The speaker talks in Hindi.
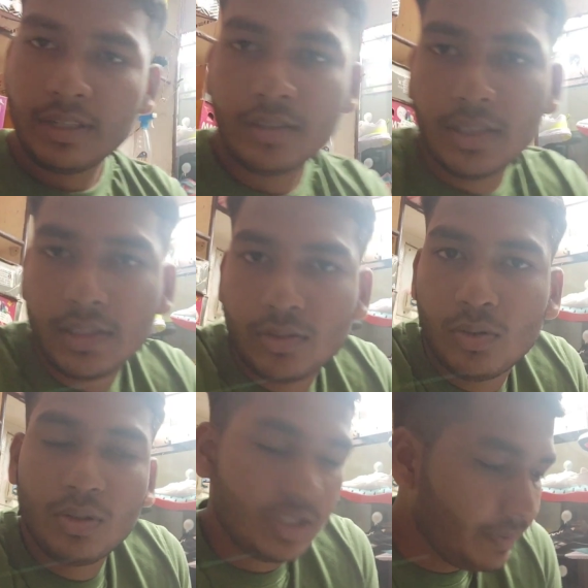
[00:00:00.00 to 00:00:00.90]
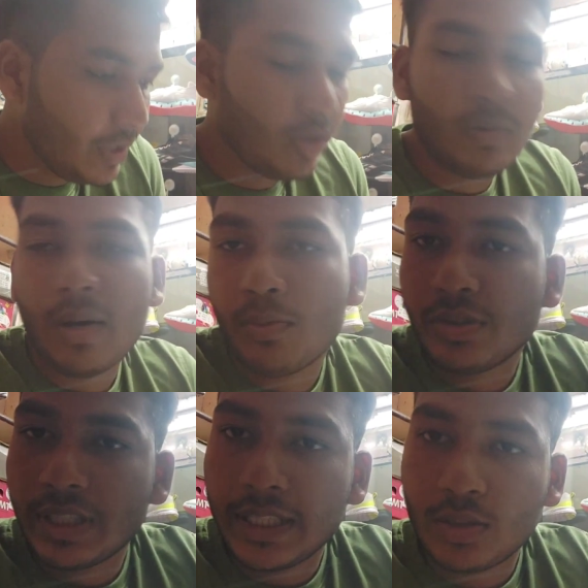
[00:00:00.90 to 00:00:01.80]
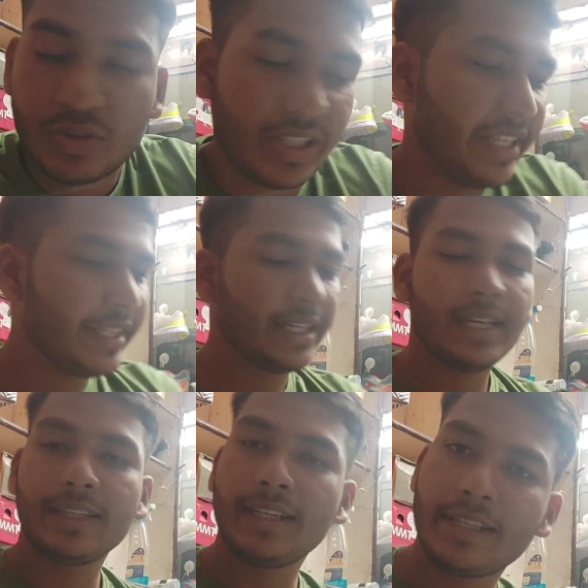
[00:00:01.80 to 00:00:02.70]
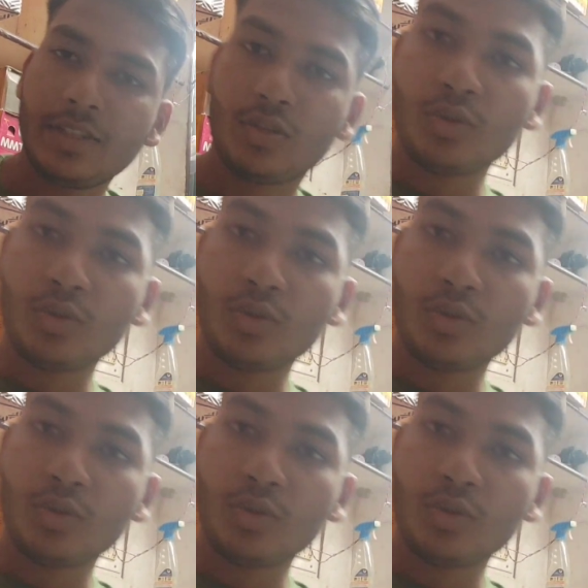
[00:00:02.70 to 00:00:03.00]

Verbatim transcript: फ्रेंड तो इस वीडियो में आपको ज़्यादा कुछ नहीं दिखाएंगे लेकिन